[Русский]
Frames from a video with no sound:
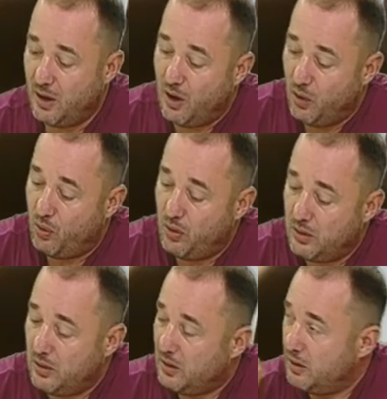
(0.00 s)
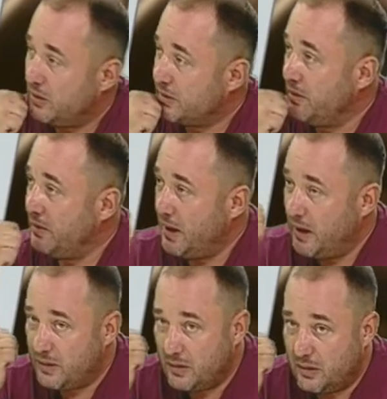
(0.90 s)
Он
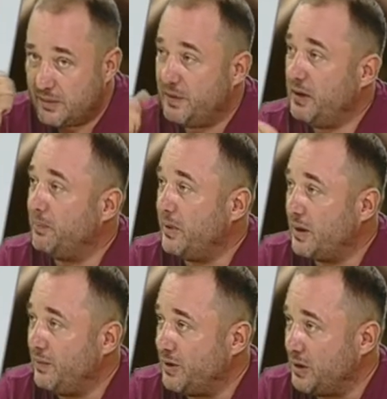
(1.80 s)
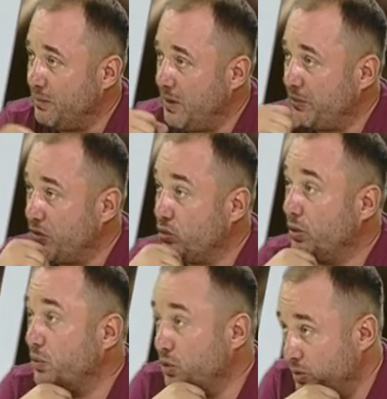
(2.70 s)
заявляет своим покровителям мамки, что
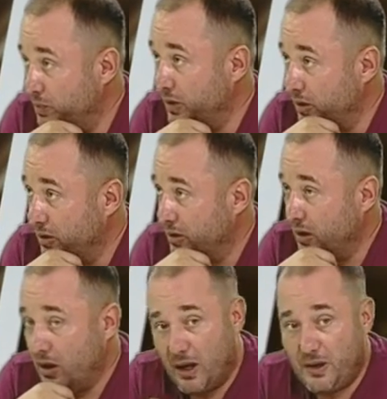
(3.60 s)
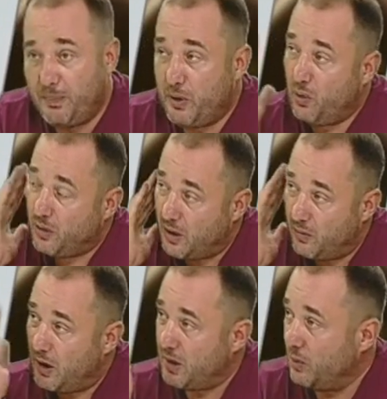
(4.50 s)
его избили. Они приходят к
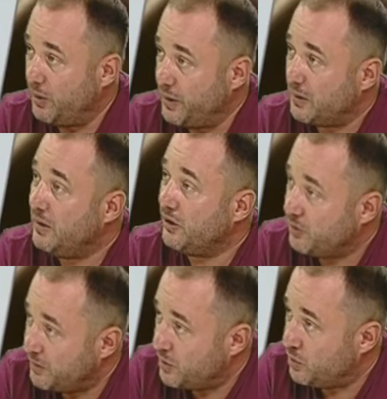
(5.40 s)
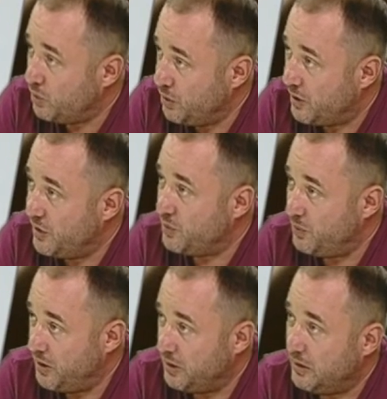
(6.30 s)
Авакову, говорят, нашего сотрудника
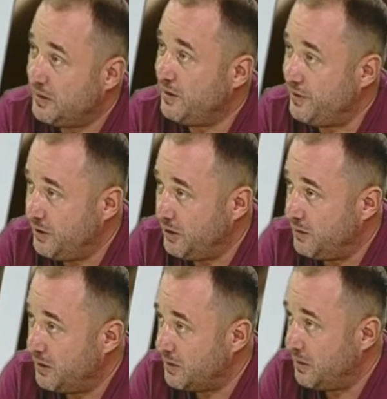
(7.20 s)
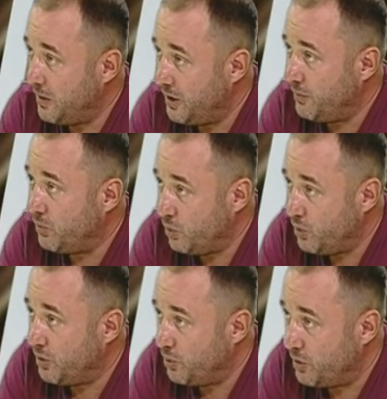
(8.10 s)
избили, изнасиловали, сломали ему
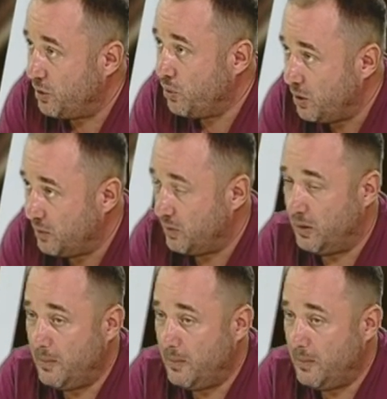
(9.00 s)
руки, ноги, головы.